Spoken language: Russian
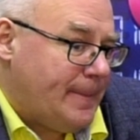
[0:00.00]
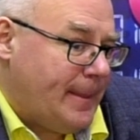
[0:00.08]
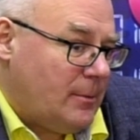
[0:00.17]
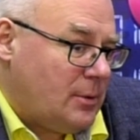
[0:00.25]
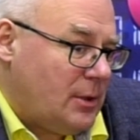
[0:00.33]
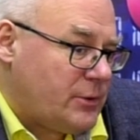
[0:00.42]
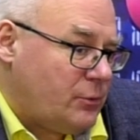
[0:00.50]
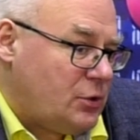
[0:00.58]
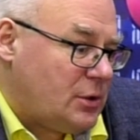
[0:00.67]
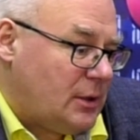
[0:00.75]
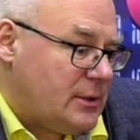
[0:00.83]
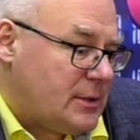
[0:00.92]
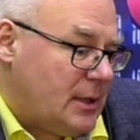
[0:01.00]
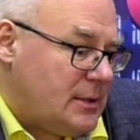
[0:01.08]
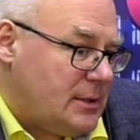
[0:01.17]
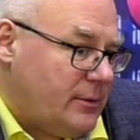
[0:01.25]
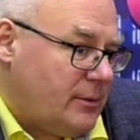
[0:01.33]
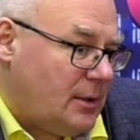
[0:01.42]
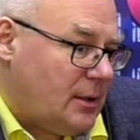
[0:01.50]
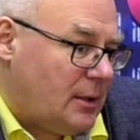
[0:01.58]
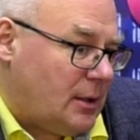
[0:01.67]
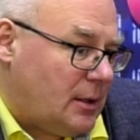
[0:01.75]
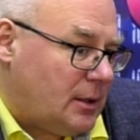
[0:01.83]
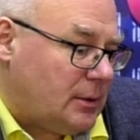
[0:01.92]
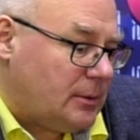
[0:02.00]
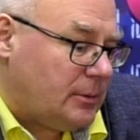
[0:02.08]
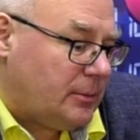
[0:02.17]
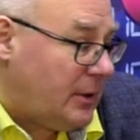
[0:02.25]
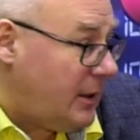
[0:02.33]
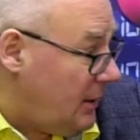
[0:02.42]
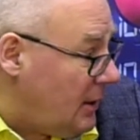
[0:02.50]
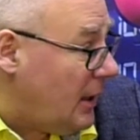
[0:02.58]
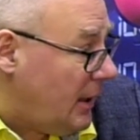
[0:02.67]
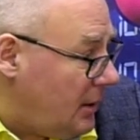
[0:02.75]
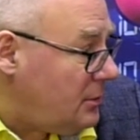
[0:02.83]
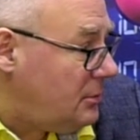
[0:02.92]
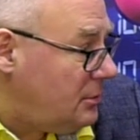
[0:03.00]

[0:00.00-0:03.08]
там была озвучена инициатива э, Китая,